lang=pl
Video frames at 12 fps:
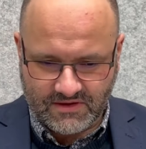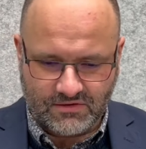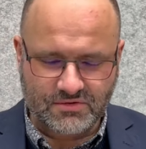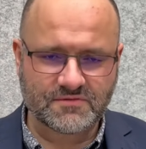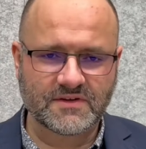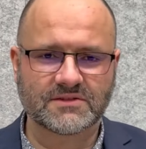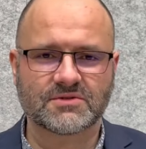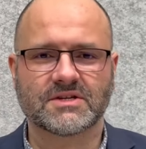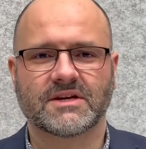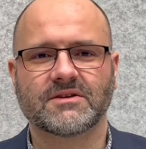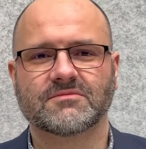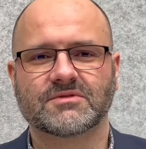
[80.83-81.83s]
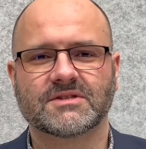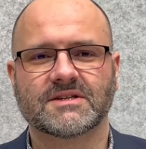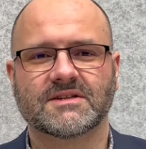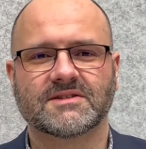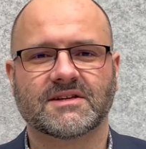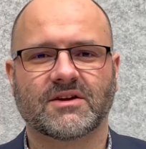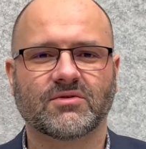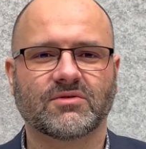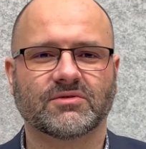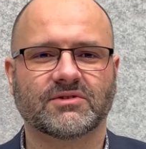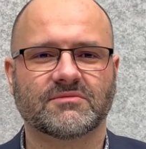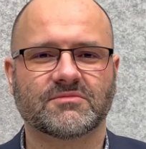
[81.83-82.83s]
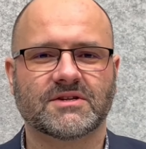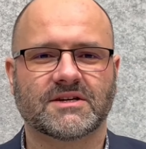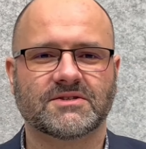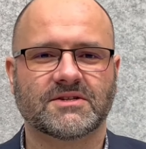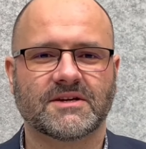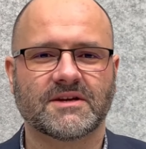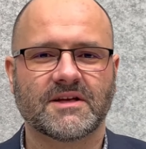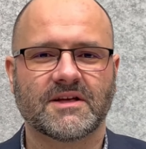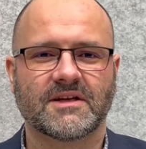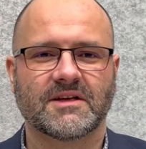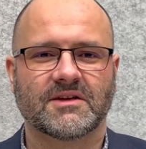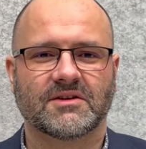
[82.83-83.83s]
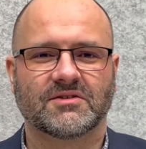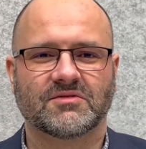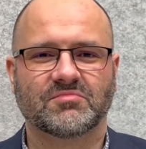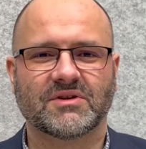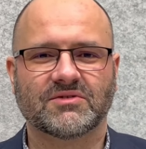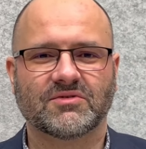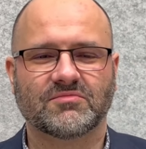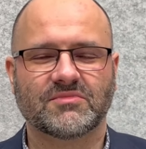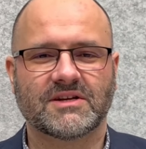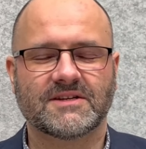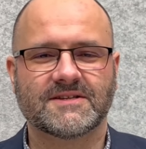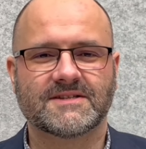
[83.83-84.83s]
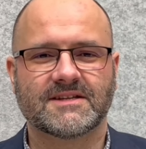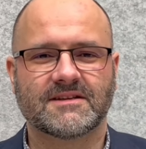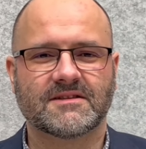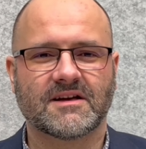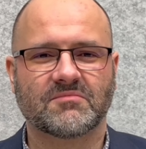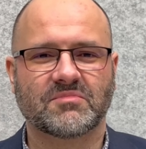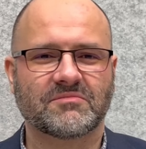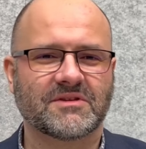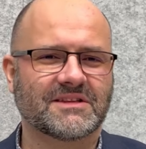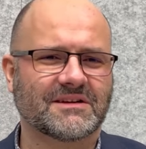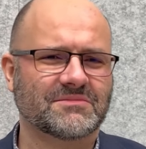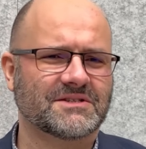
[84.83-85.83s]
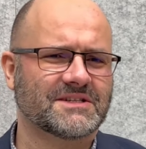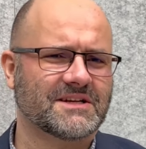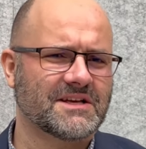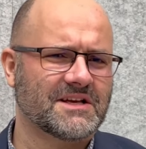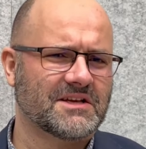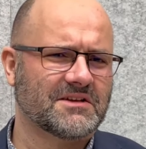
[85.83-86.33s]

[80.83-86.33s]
oświadczają, że za rok o tym czasie y, będą mieli syna. Pamiętamy, że